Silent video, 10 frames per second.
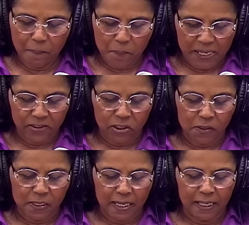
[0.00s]

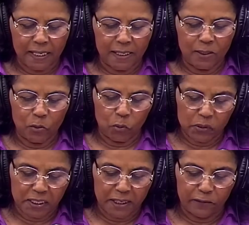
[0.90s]
bendizei
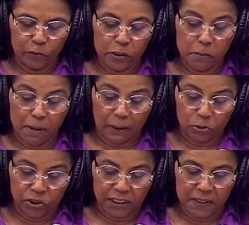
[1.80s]
os que vos
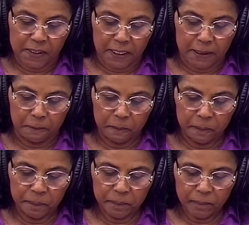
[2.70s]
maldizem,
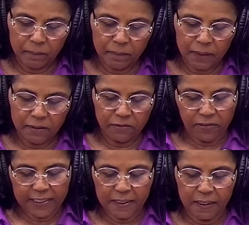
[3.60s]

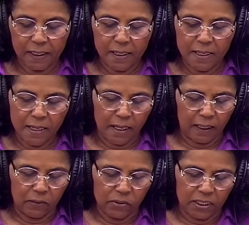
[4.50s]
fazei
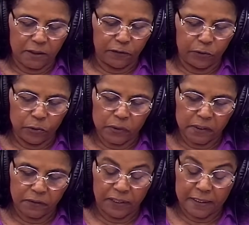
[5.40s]
aos que vos
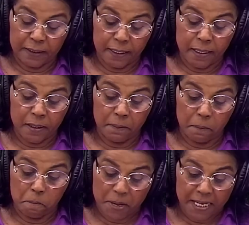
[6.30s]
fazei
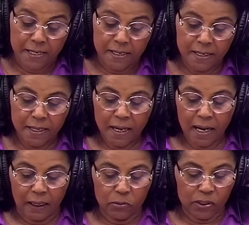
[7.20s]
bem
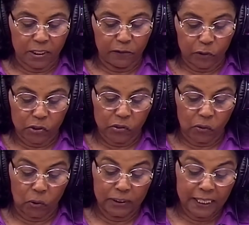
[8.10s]
aos que vos
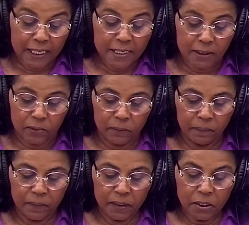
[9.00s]
odeiam,
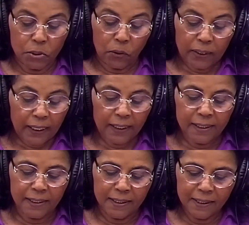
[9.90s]
e
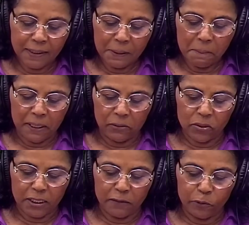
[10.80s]
orai
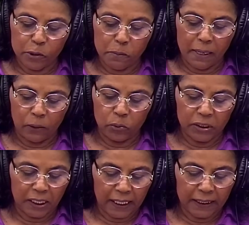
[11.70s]
pelos que vos
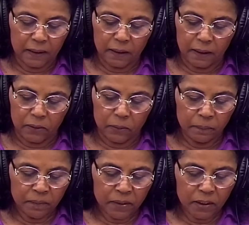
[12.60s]
maltratam
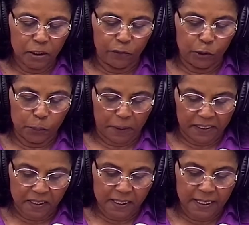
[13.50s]
e vos
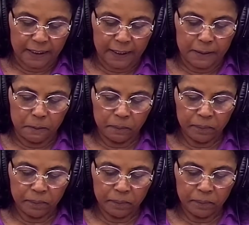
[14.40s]
perseguem,